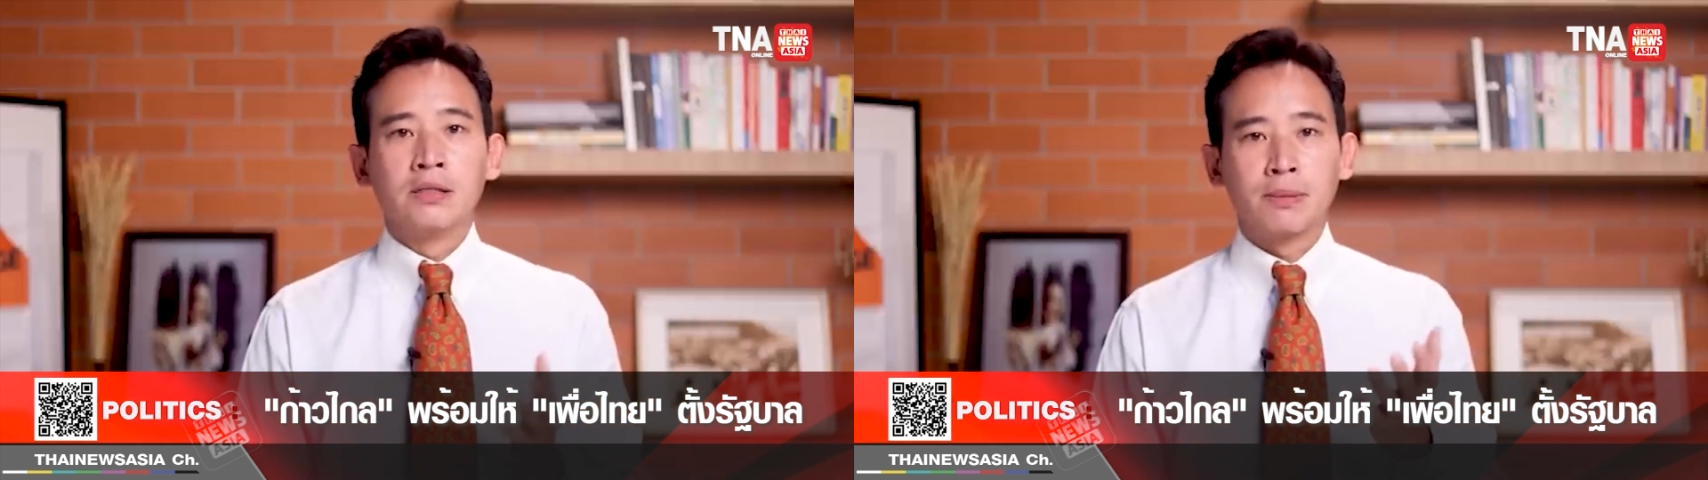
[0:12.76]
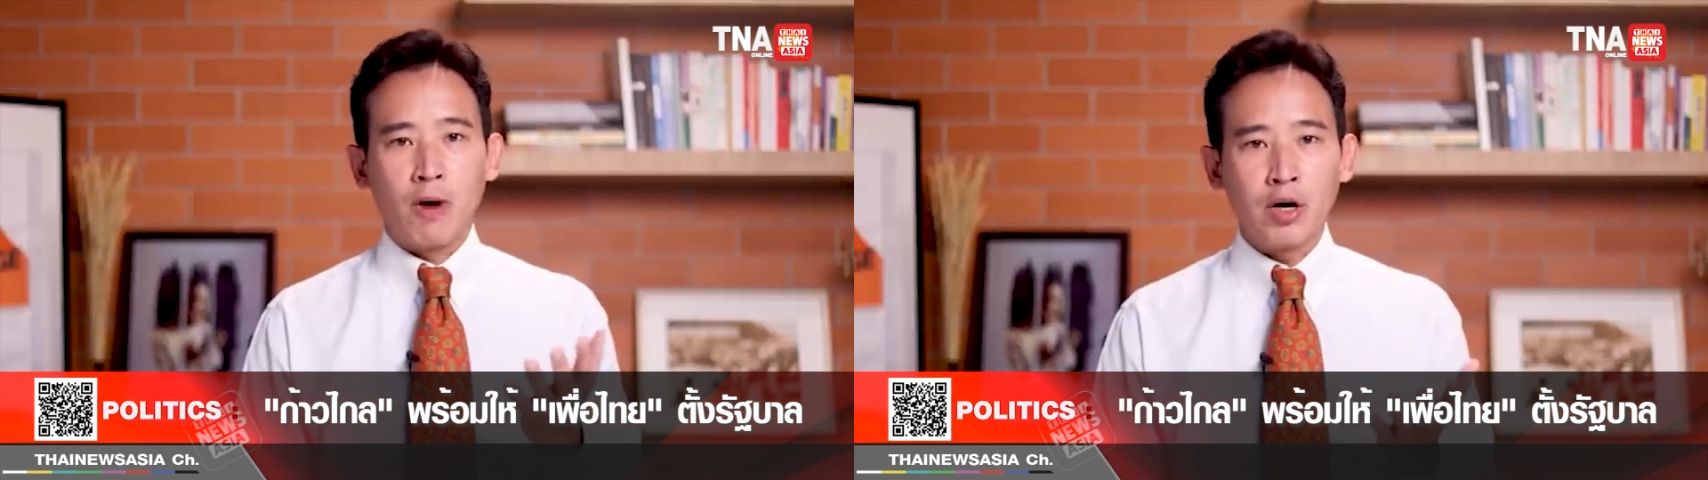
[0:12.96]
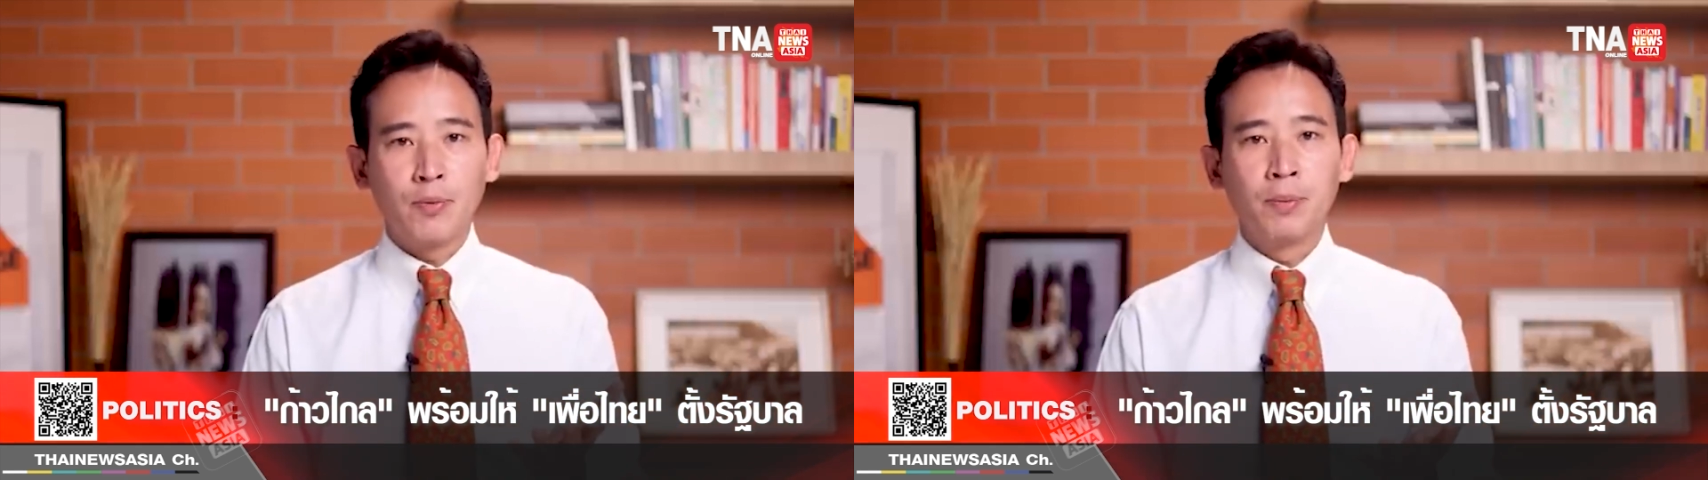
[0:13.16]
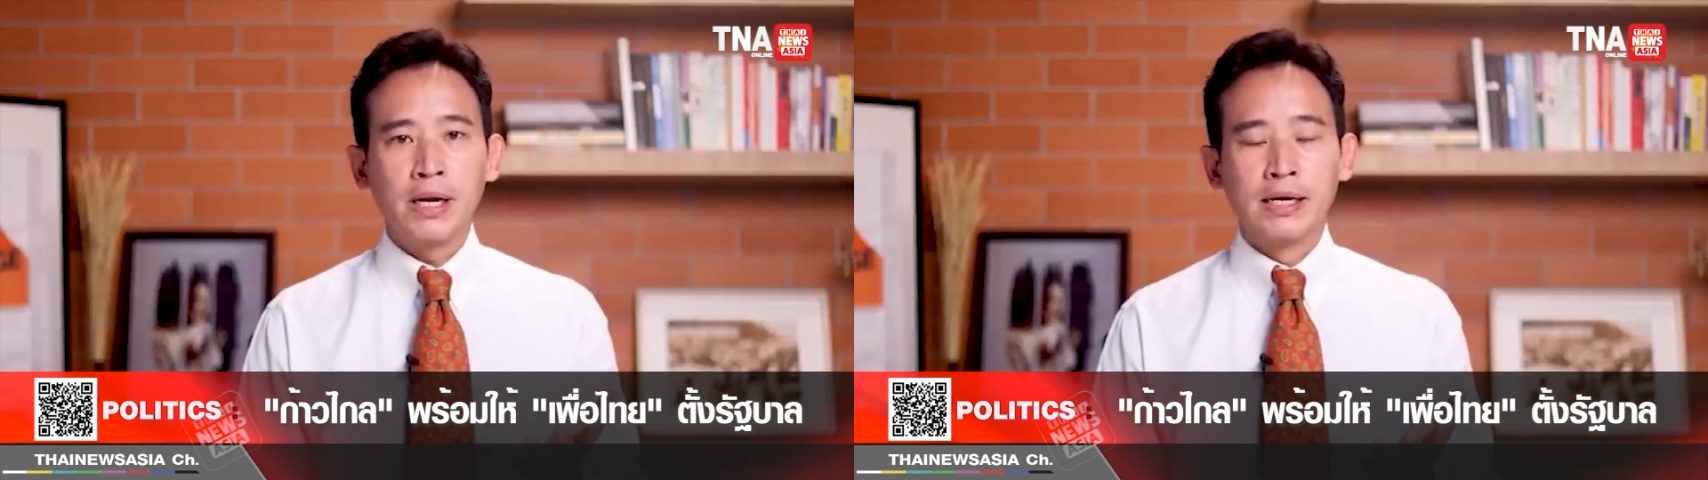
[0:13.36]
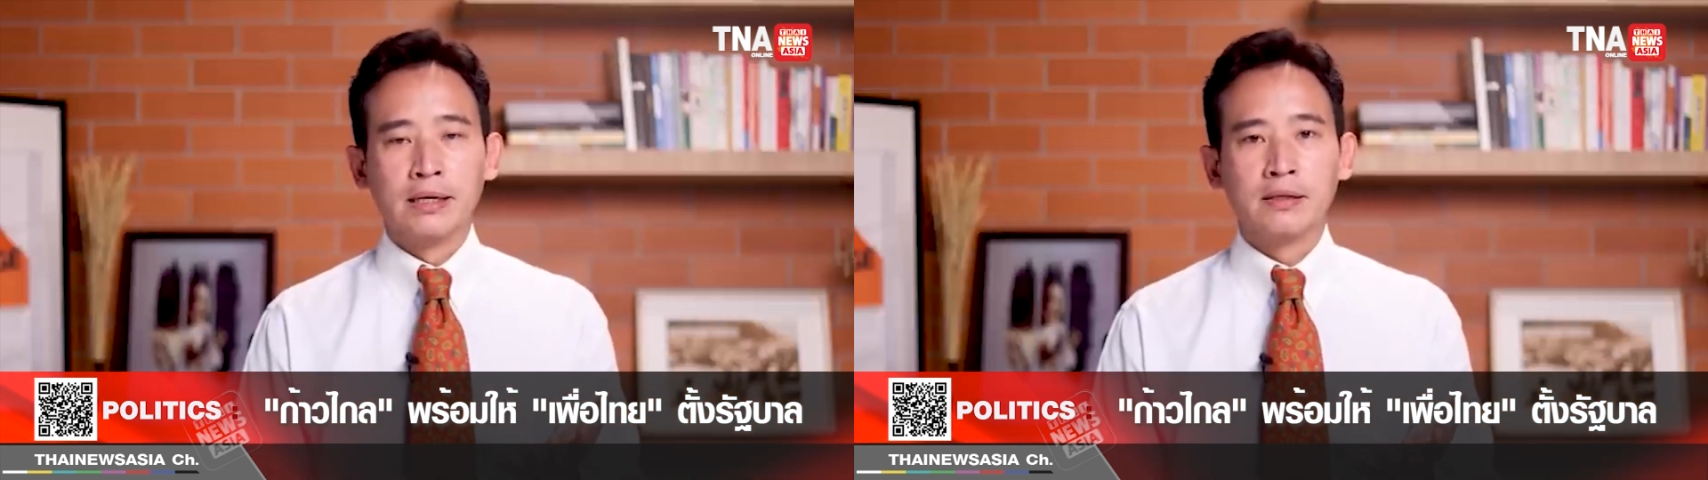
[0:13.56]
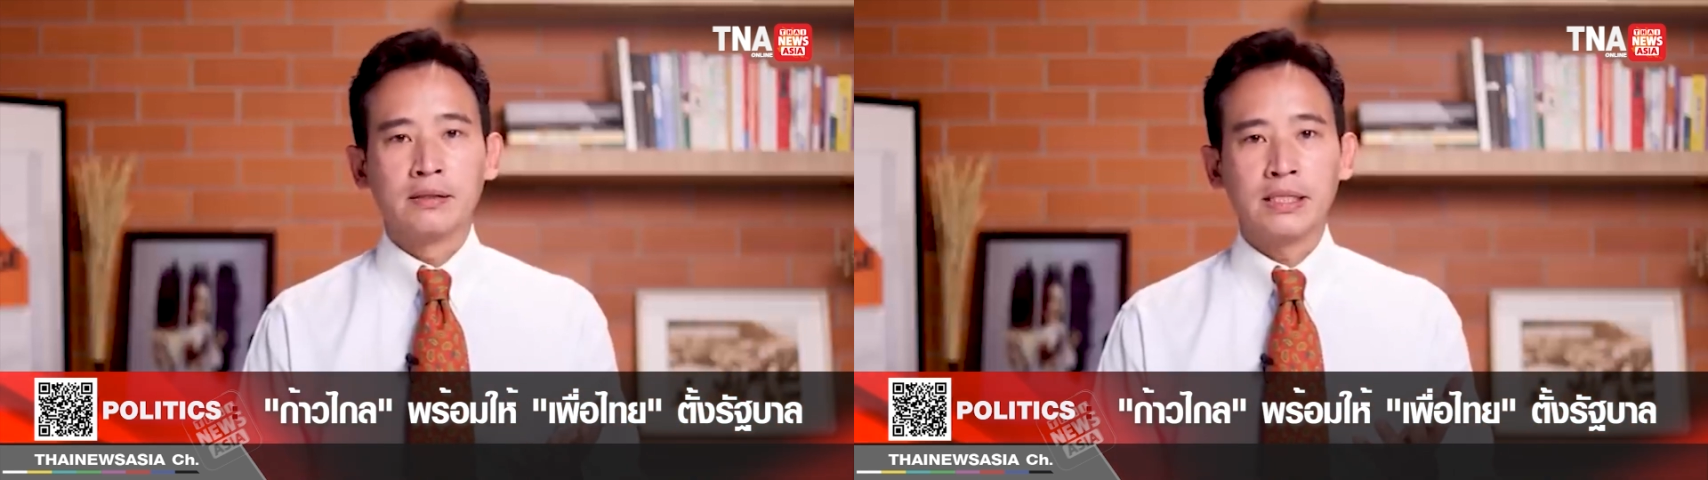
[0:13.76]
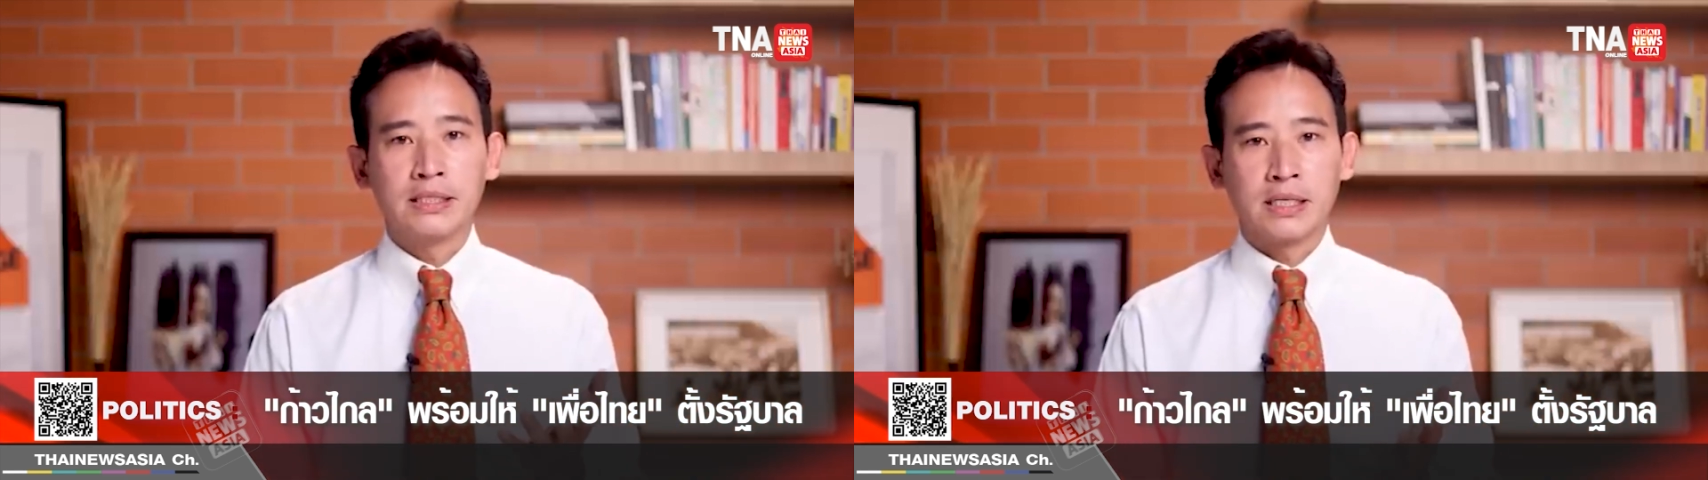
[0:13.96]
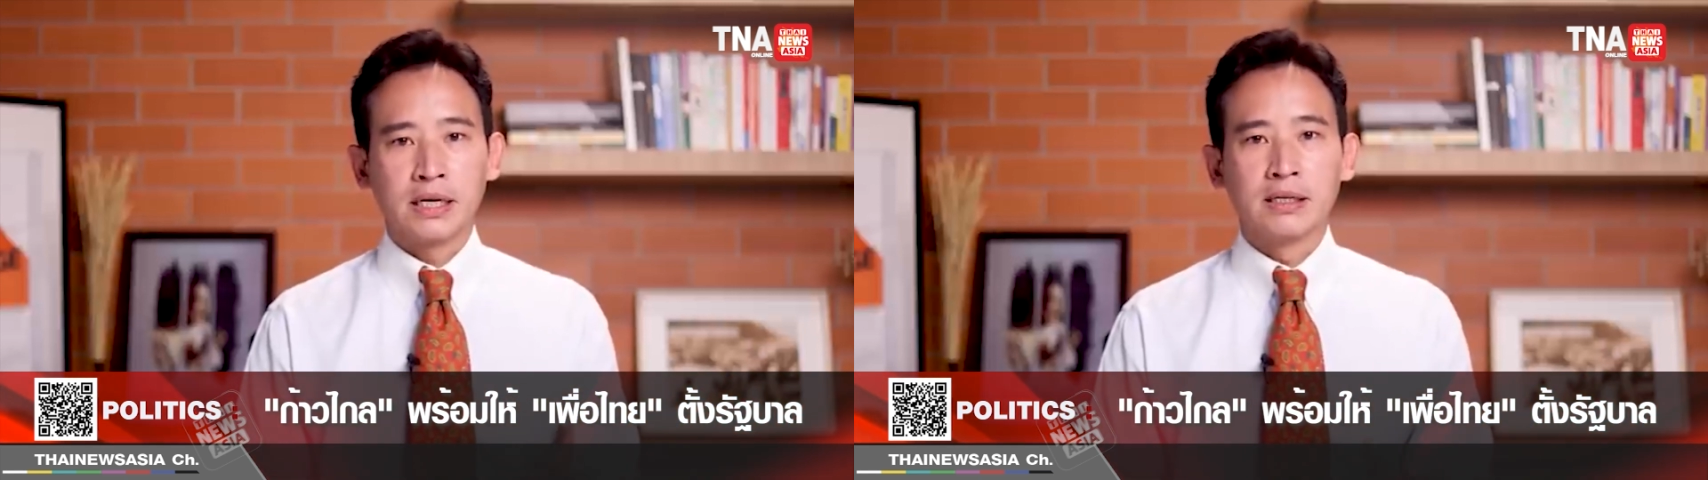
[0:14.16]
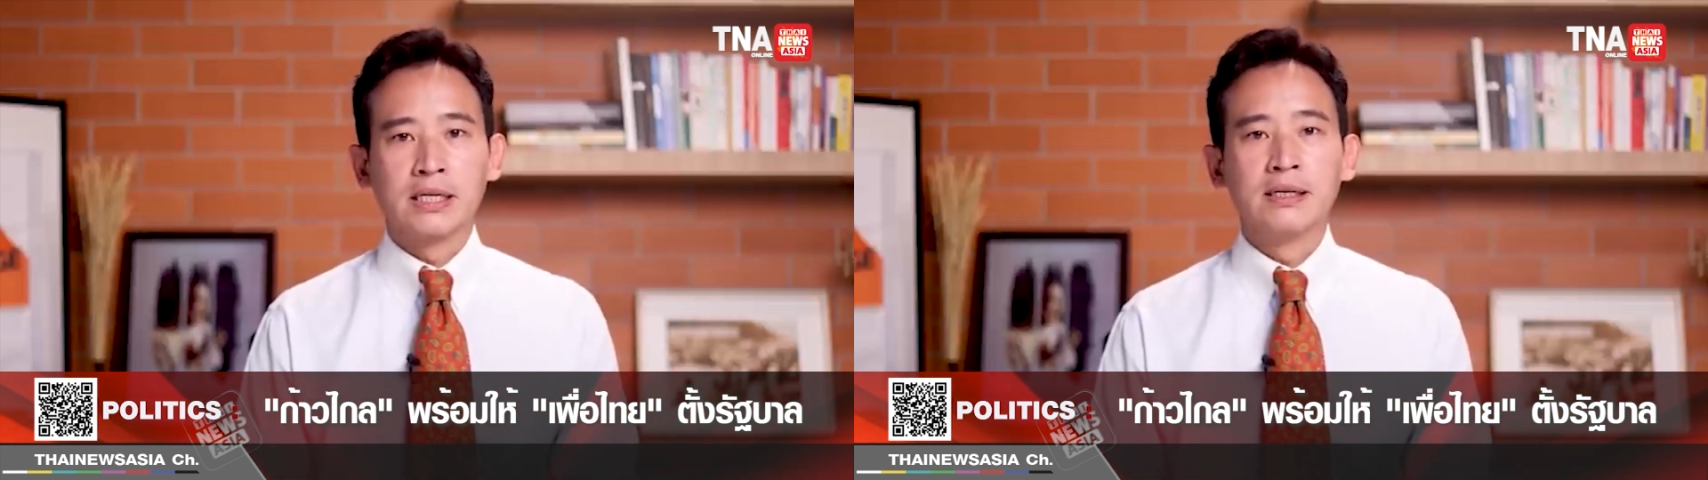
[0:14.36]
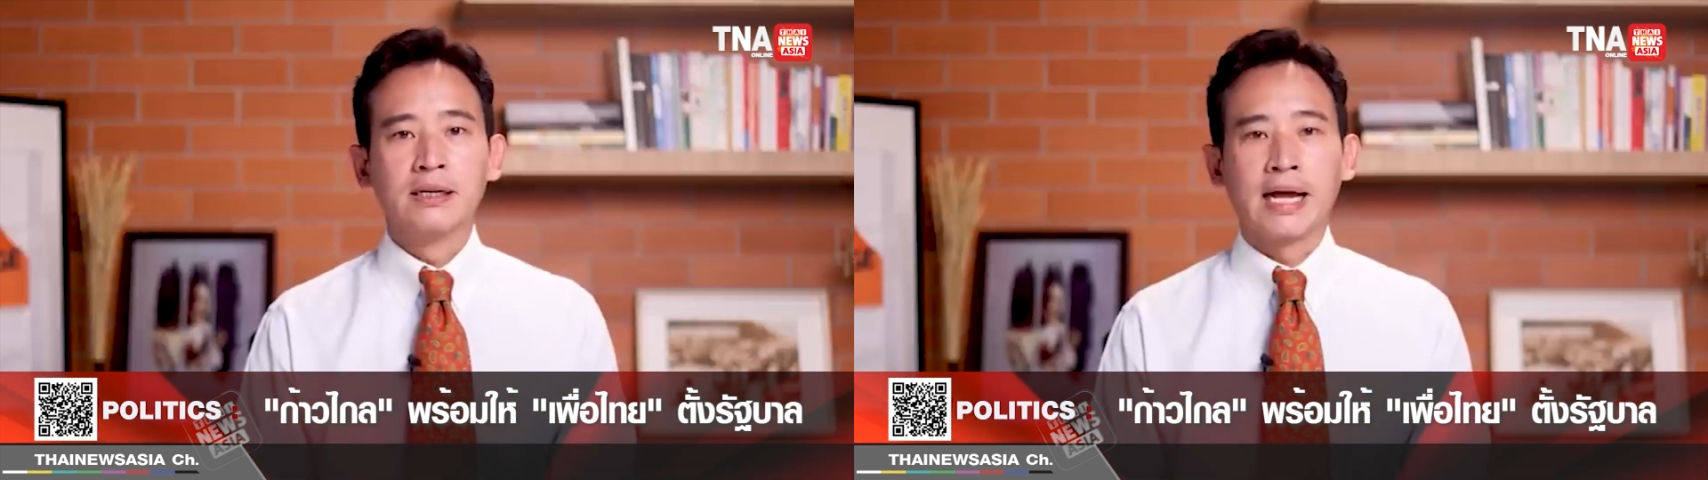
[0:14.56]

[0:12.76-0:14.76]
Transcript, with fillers: สมรภูมิที่ 1 ที่จะเกิดขึ้น